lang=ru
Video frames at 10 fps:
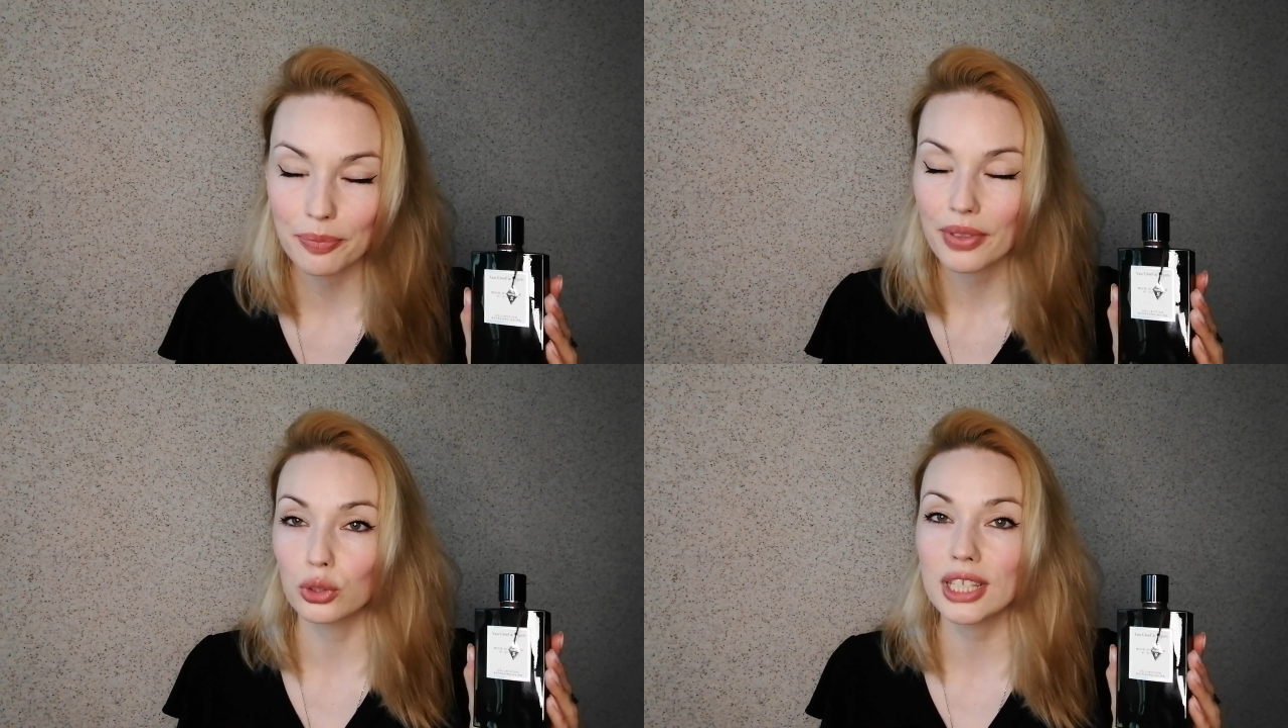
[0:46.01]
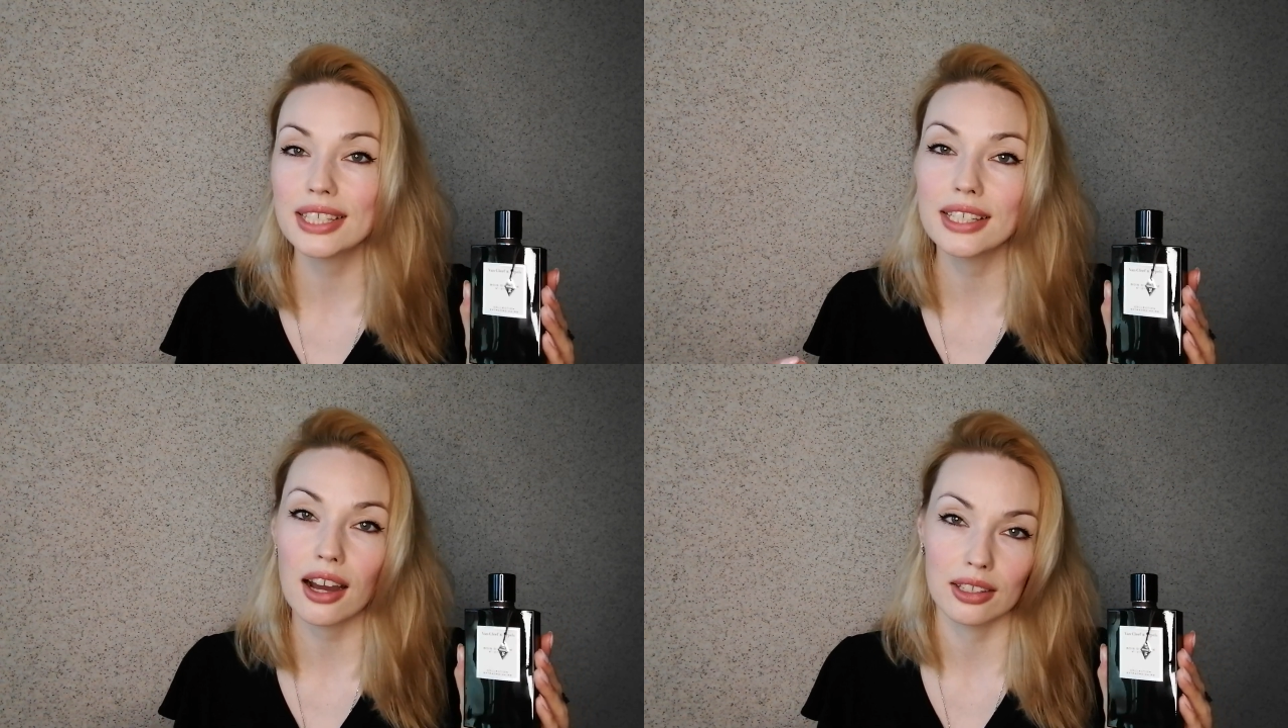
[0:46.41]
Он
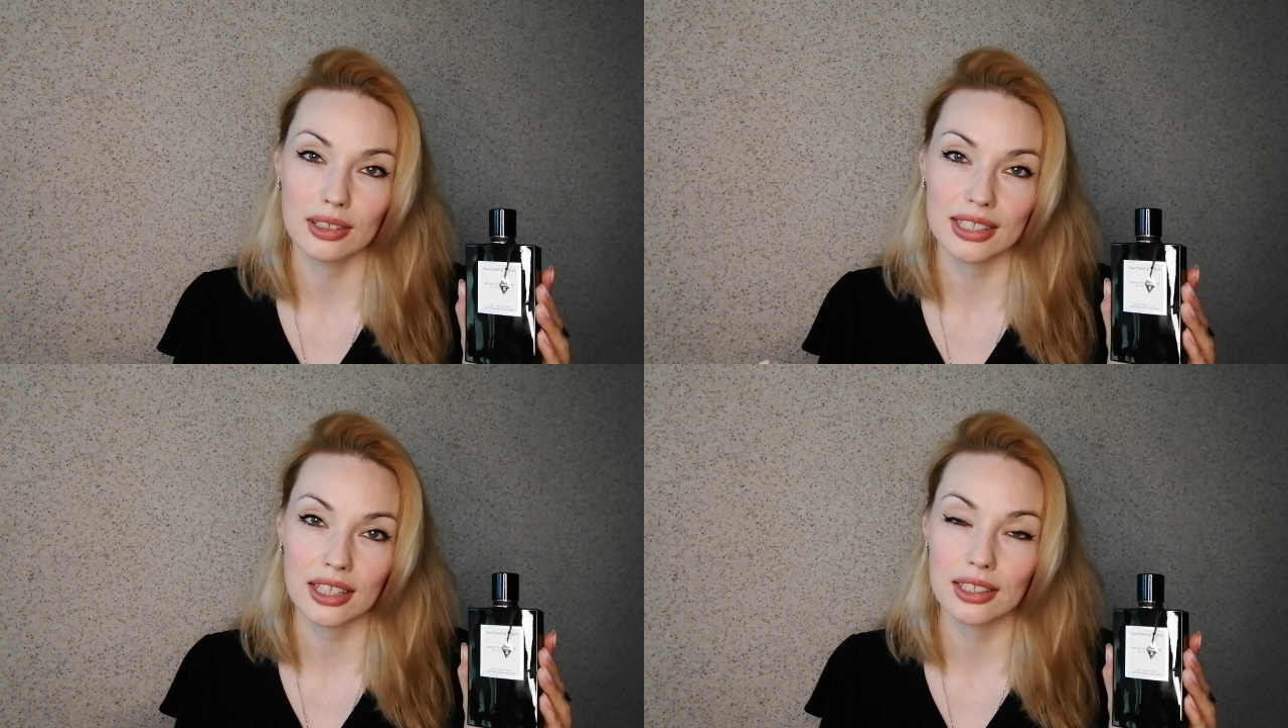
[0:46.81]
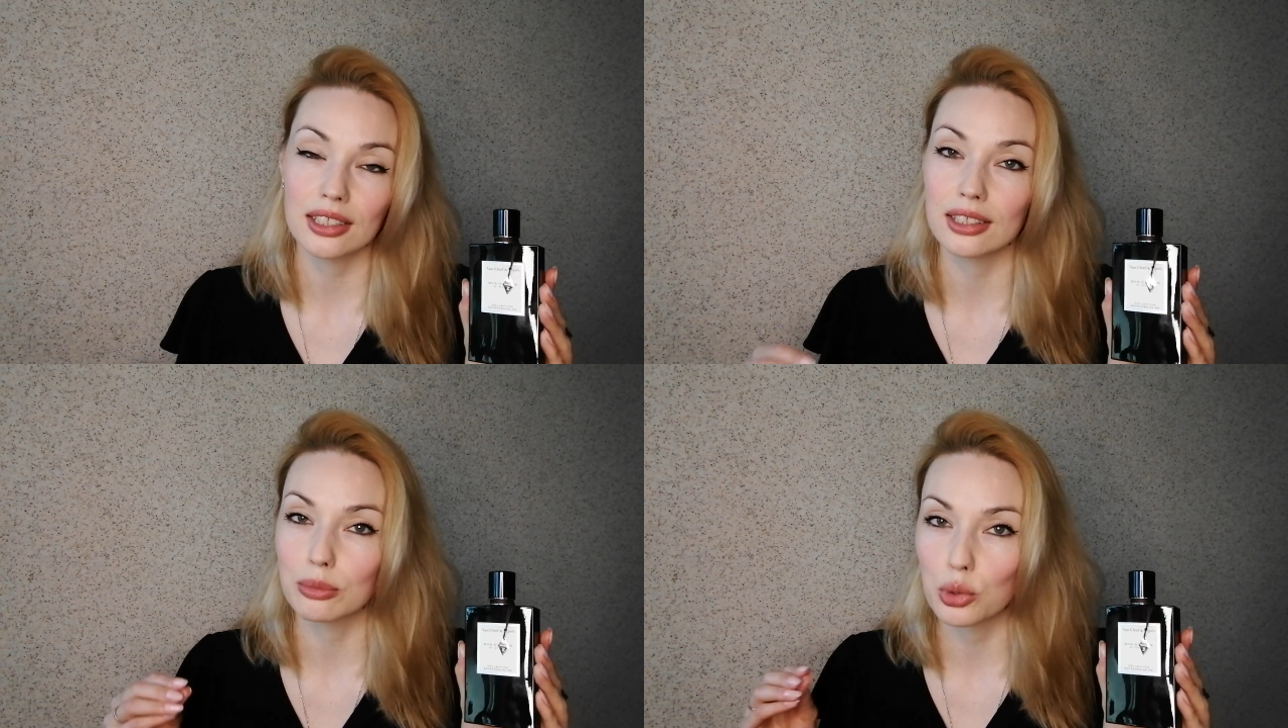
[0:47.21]
идеально
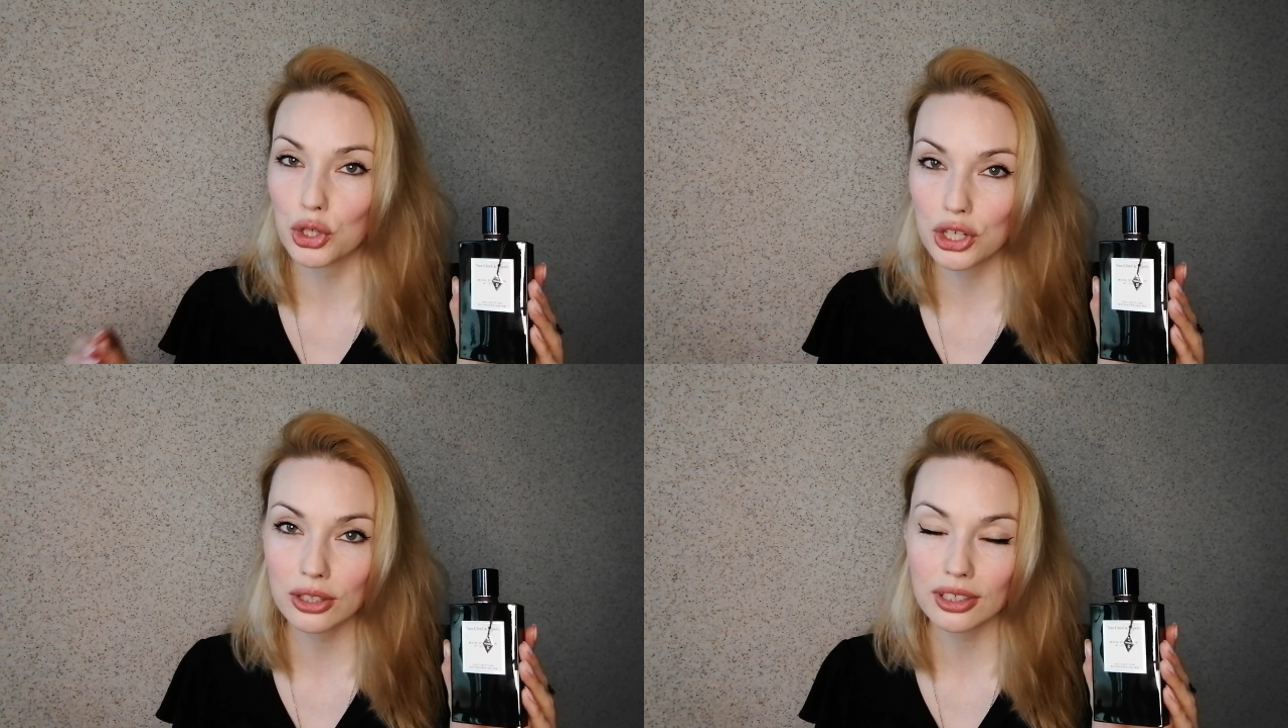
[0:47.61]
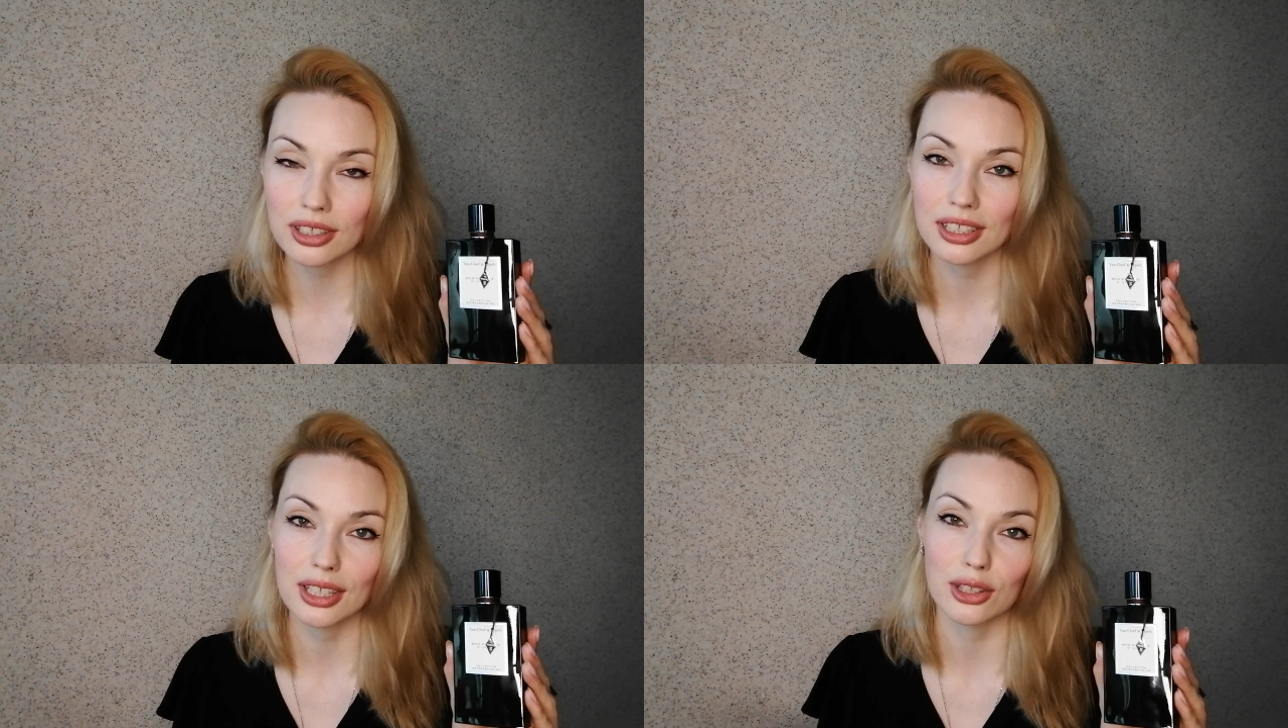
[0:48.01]
сядет и на мужчинах,
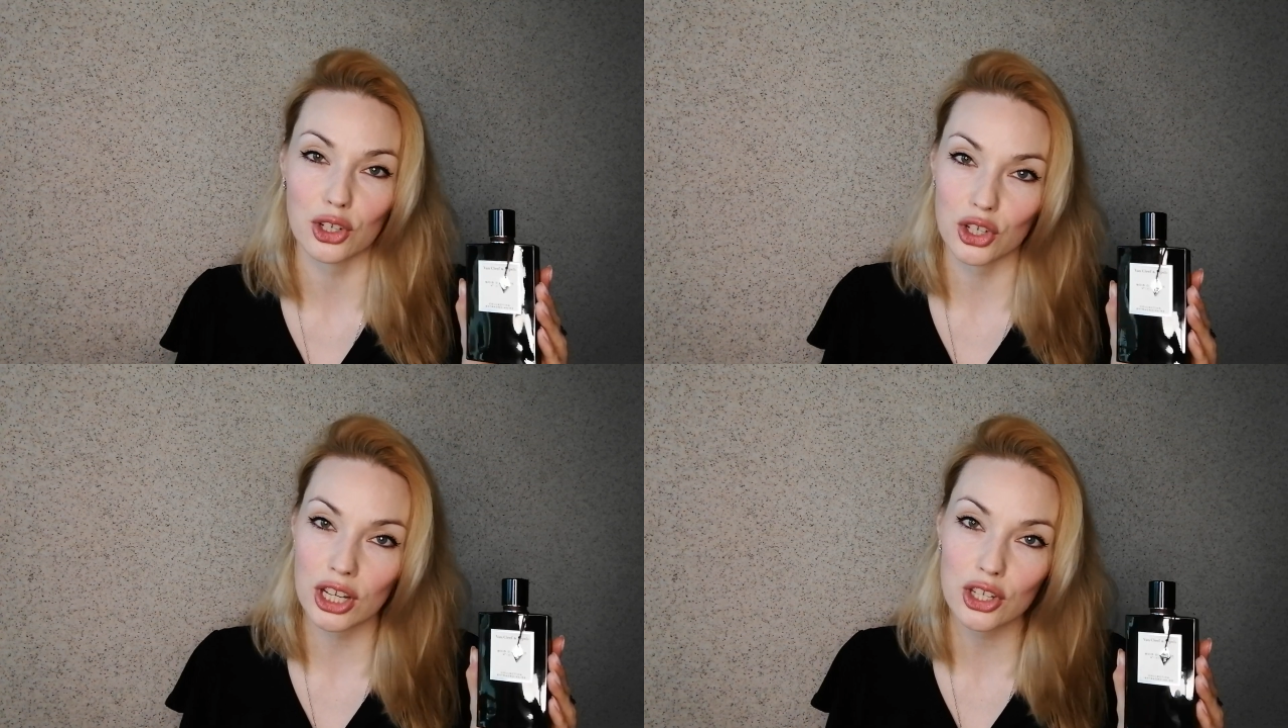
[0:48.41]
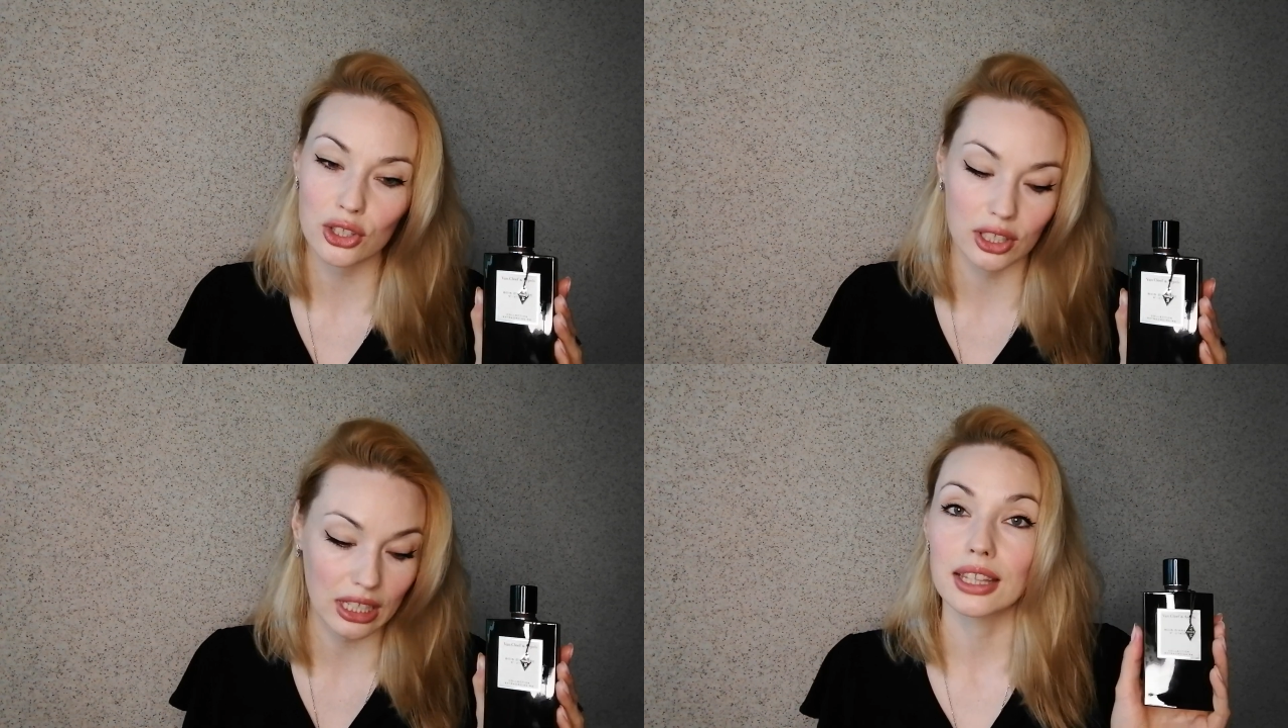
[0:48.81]
и на женщинах.